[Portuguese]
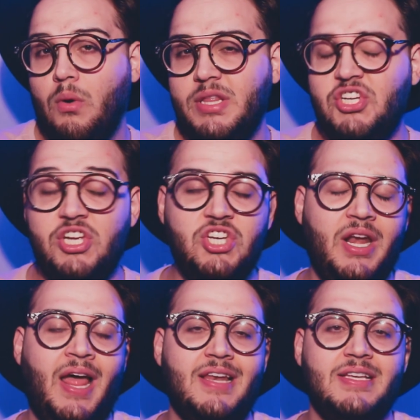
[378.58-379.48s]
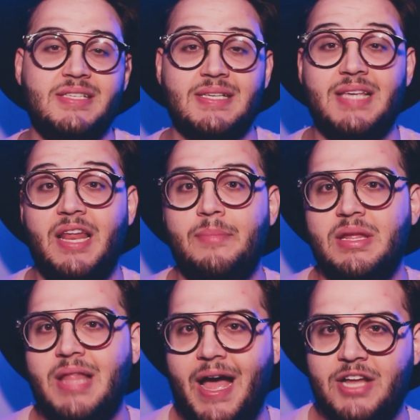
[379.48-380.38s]
Quando a gente analisa
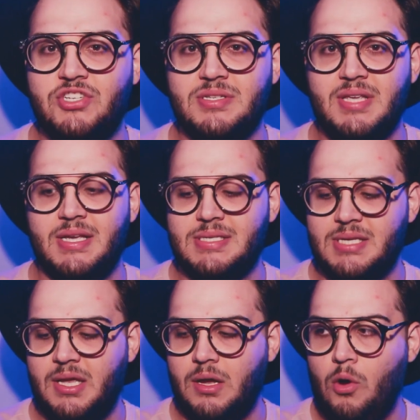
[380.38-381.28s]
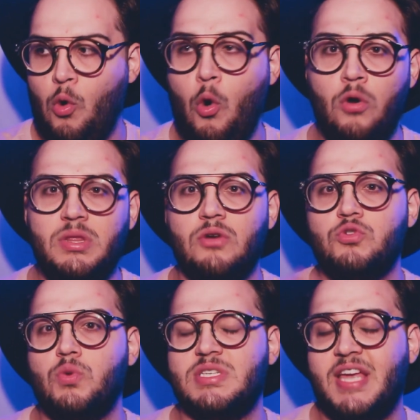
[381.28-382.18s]
celebridades que assim contam
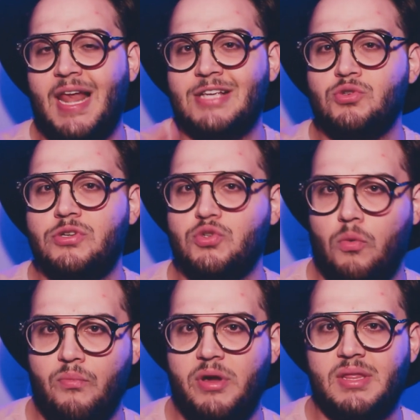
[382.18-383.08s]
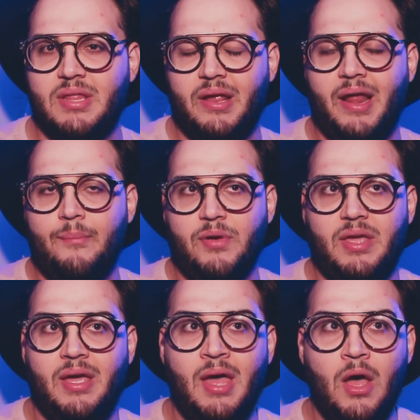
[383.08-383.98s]
suas relações com Britney, né?
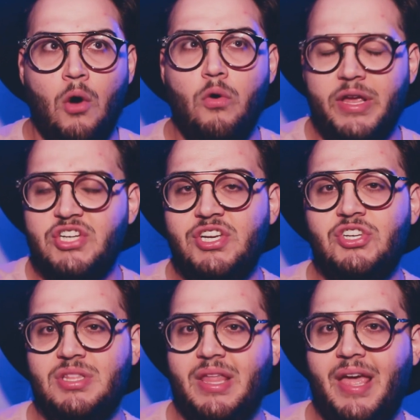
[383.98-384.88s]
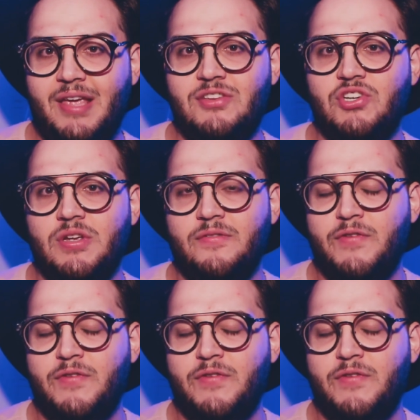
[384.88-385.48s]
Porque o que a gente tem de